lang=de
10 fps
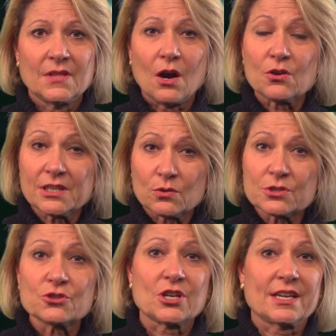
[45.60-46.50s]
Auch der
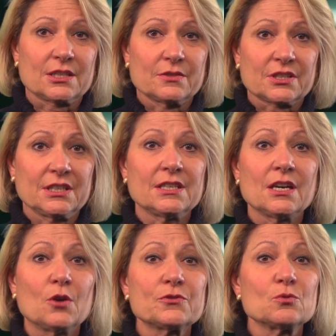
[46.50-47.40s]
russische Angriffskrieg
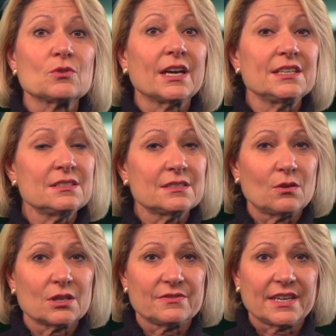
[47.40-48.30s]
auf die Ukraine
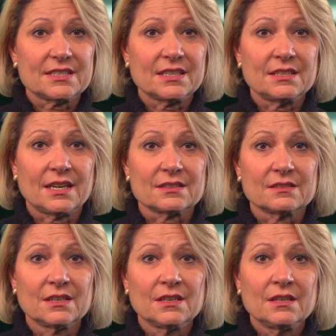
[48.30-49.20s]
dauert weiterhin an.
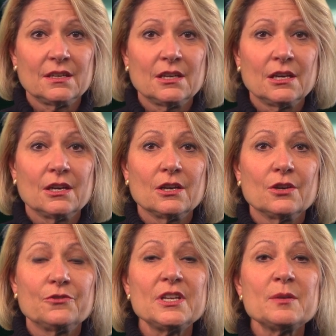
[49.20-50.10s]

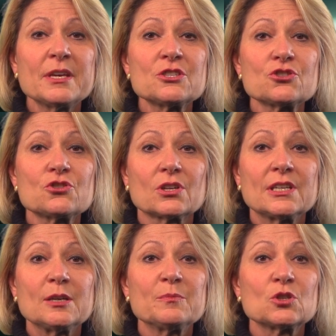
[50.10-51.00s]
Viele Menschen dort
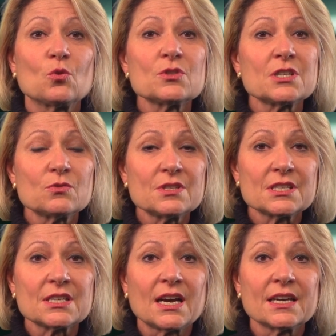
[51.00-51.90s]
leben in großer
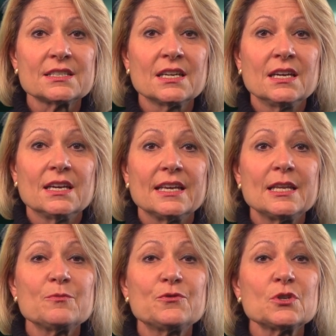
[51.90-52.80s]
Unsicherheit,
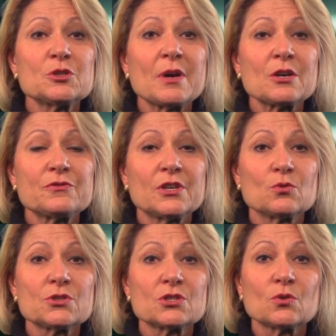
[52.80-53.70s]
erleben furchtbare
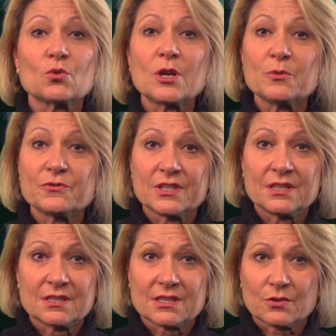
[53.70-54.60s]
Verluste oder
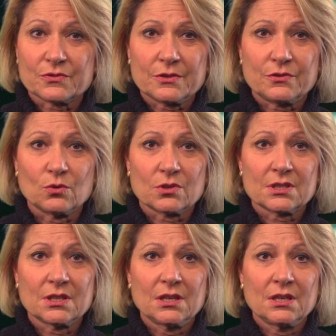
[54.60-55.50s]
befinden sich auf der Flucht.